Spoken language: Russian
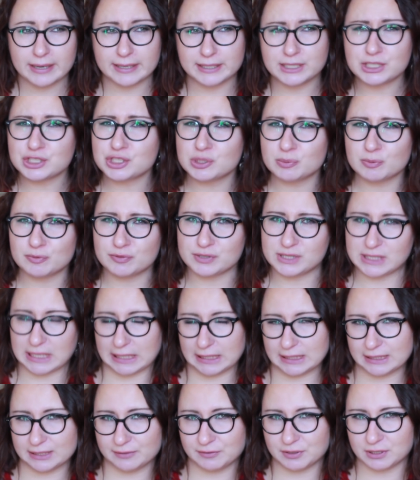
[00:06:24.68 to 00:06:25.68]
Конечно, в
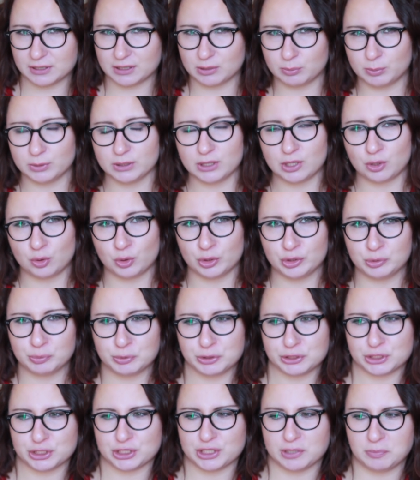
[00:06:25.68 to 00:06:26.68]
идеале, наверное, был
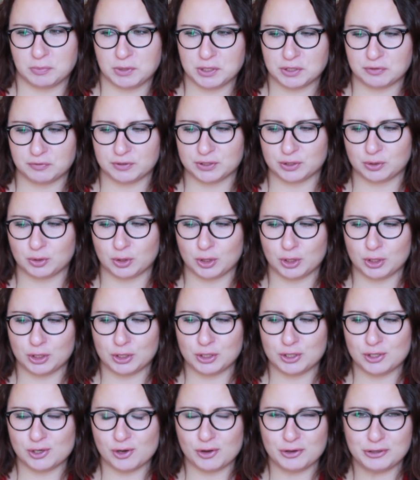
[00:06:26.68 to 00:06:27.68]
какой-нибудь кашемировый, такой
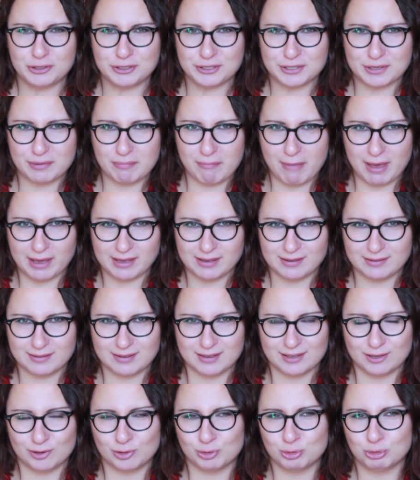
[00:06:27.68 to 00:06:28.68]
легкий,
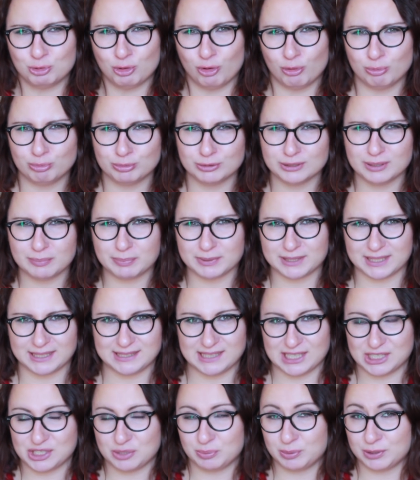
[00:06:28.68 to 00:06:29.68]
мягкий, удобный,
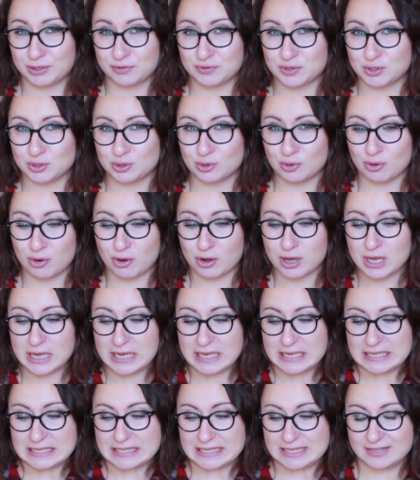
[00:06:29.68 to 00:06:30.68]
подходящий подо все,
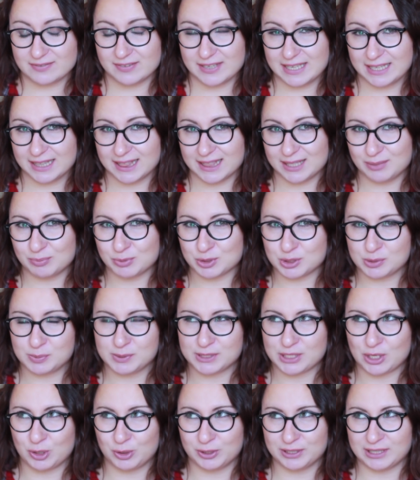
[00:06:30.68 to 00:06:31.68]
светлый, может
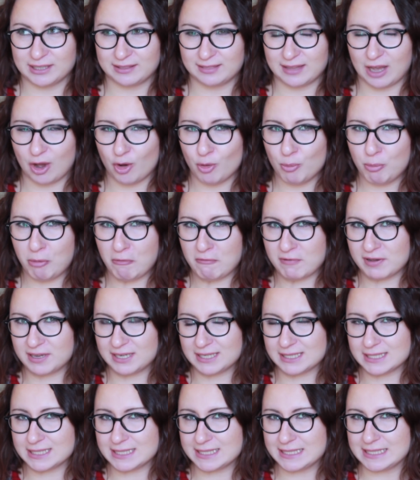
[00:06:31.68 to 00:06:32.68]
быть, какой-то тауповый
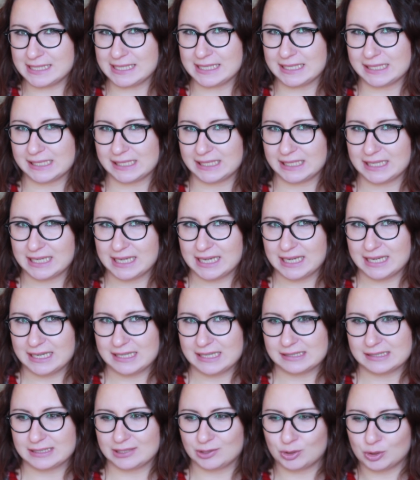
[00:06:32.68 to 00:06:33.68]
или серый,
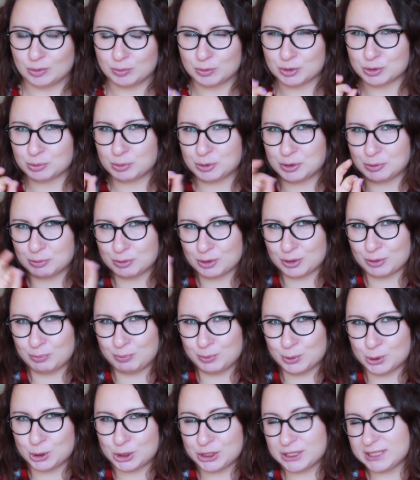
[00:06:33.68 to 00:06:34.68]
такой, может быть, немного
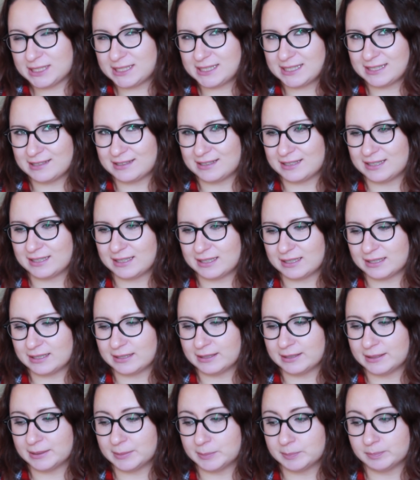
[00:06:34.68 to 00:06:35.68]
пушистенький
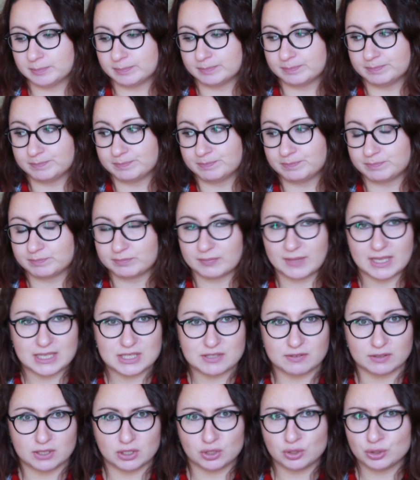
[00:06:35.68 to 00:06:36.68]
эм, эм,
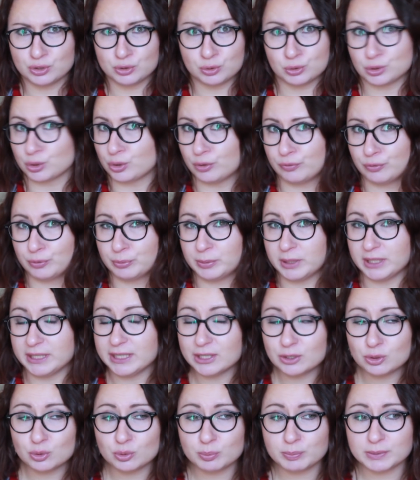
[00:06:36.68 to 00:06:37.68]
свитерок, но такого у меня
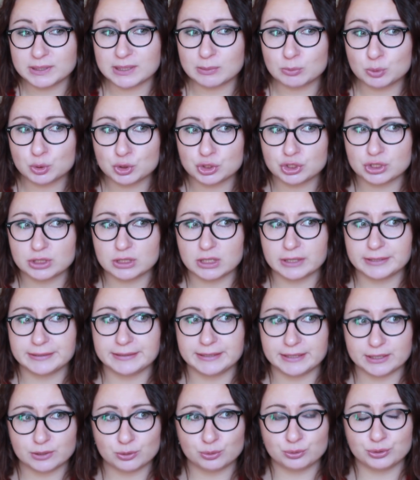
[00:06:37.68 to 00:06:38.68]
нету, потому что
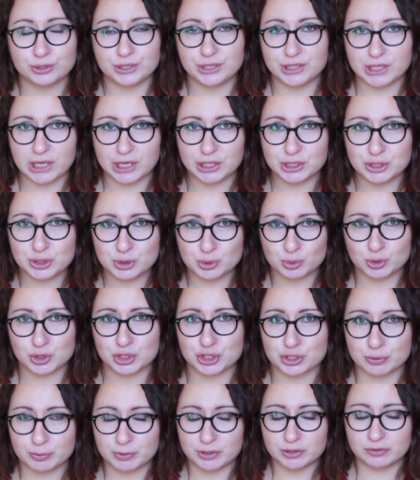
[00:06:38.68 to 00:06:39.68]
нету, и я ищу
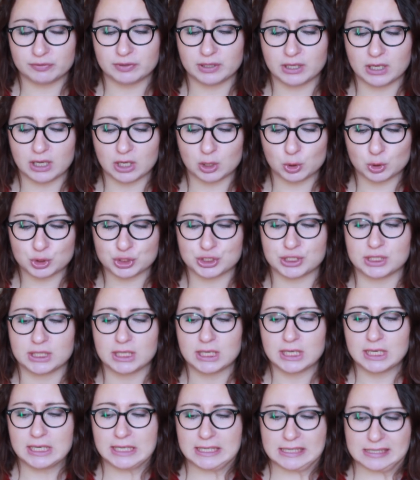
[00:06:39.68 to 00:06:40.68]
кашемировый хороший
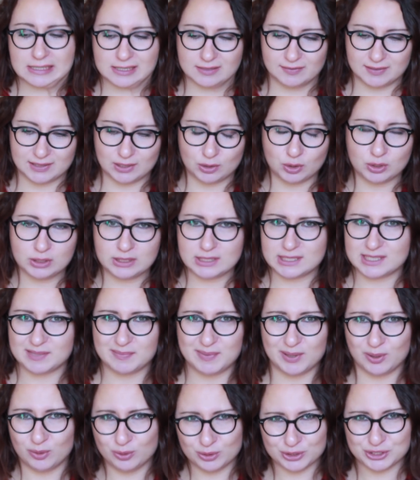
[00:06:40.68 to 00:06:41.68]
свитерок для
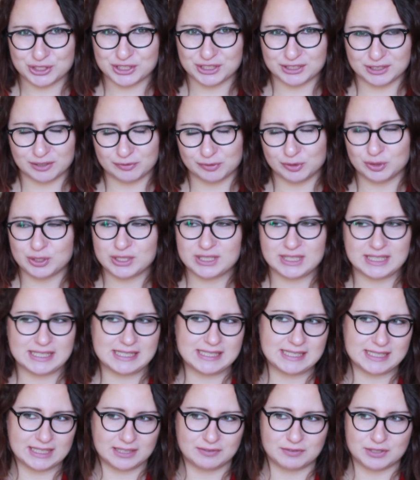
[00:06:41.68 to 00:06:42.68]
себя очень давно. Это
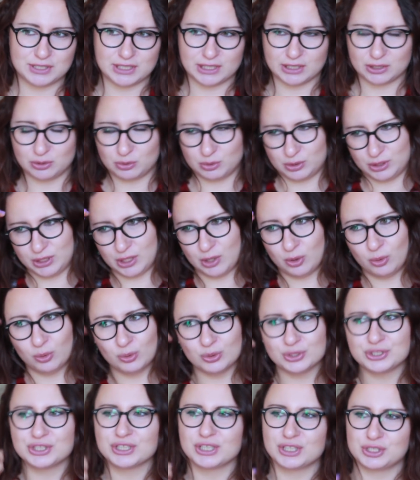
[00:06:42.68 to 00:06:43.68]
из тех вещей, которые я
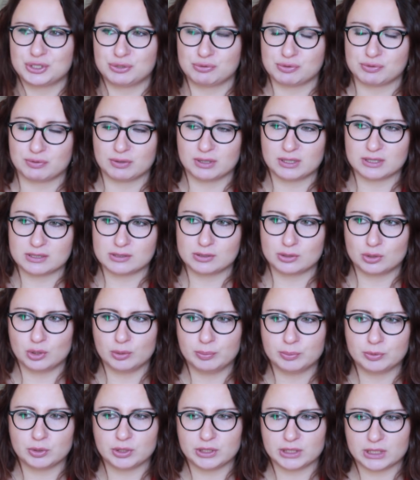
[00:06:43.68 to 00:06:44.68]
очень хочу в свой
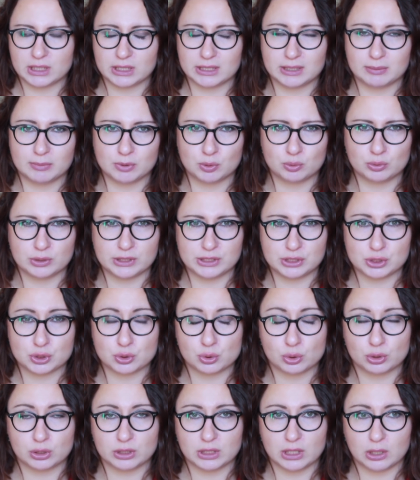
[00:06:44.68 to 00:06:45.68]
гардероб, но никак не могу найти
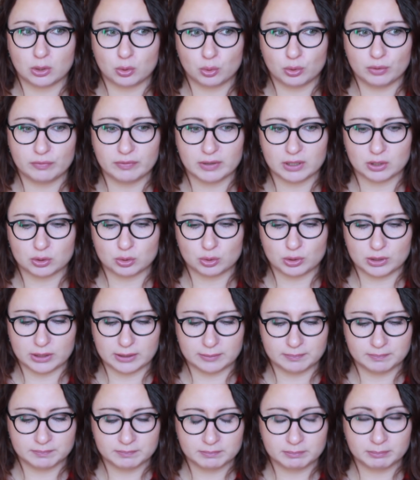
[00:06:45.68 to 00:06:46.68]
что-то толковое,
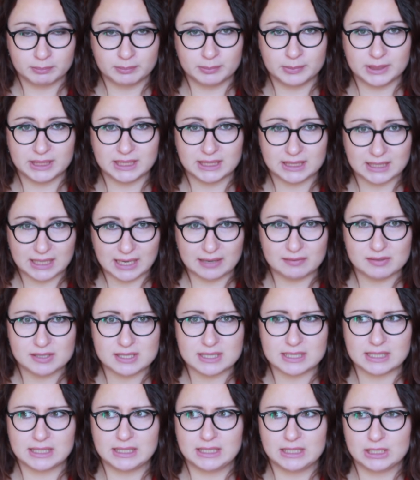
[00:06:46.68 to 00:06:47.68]
которое мне
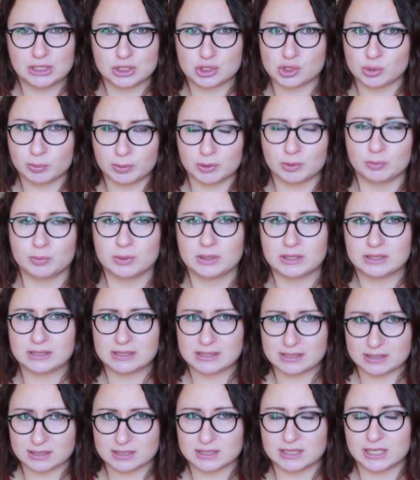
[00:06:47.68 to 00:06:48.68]
нравится, или чтобы оно было
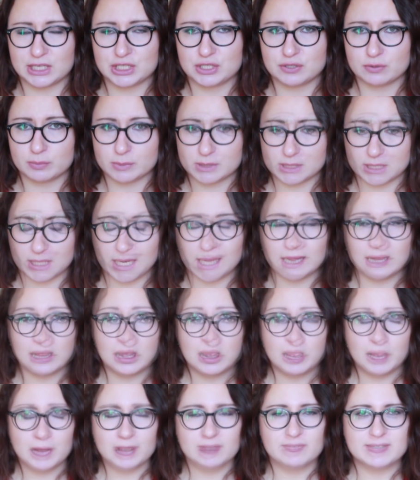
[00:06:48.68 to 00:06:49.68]
из настоящего материала.
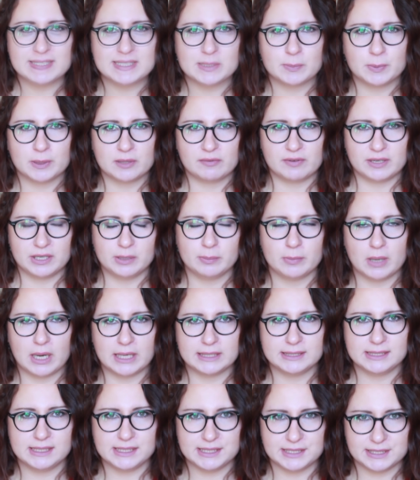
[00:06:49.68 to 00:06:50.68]
Теперь давайте поговорим
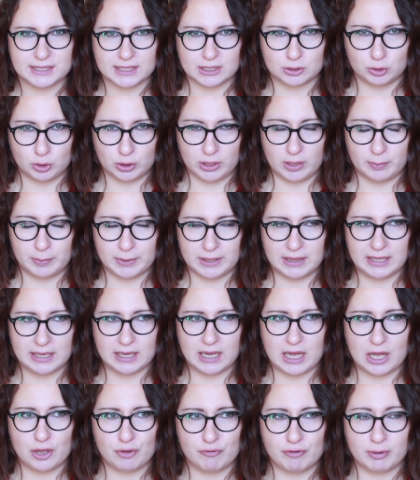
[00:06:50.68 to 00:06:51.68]
о низе, который я
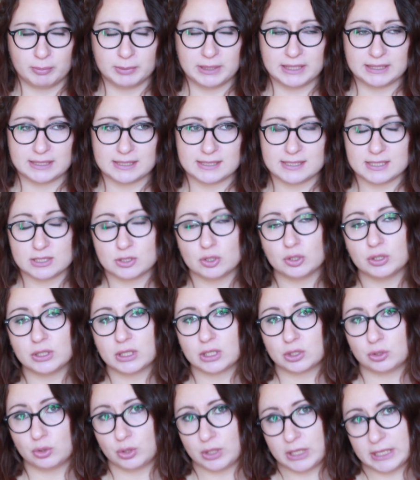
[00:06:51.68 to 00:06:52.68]
предлагаю вам на этот сезон, и
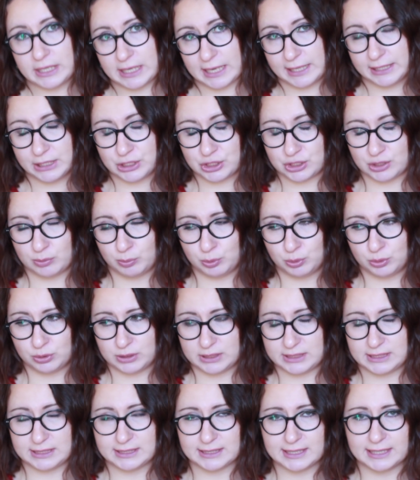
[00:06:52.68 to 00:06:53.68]
который я лично буду
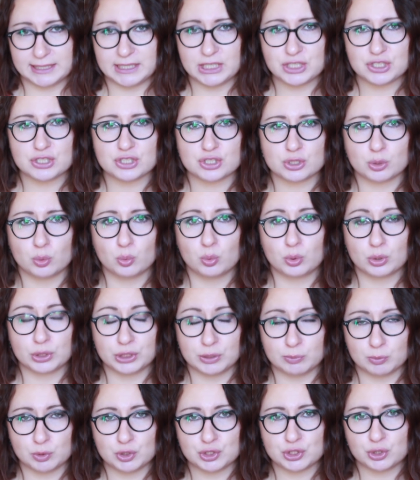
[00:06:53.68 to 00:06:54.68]
носить. Конечно же,
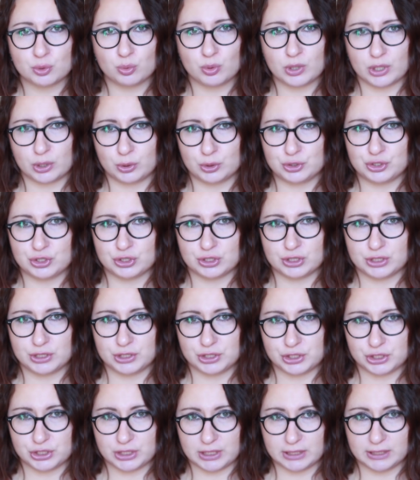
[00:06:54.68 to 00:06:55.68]
немножко
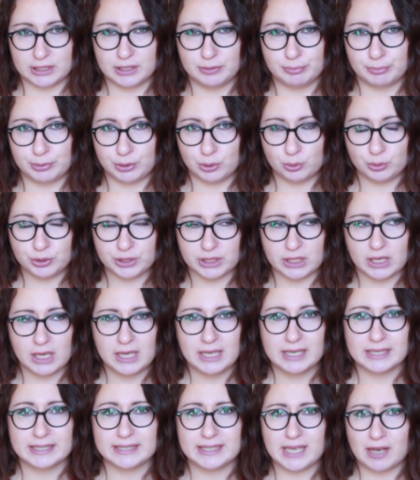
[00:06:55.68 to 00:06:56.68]
укороченные штаны, брюки.
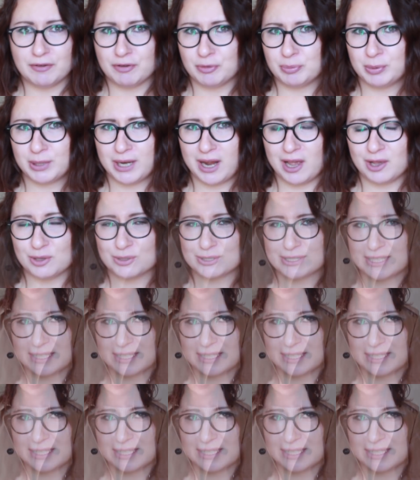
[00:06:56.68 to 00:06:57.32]
Я выбираю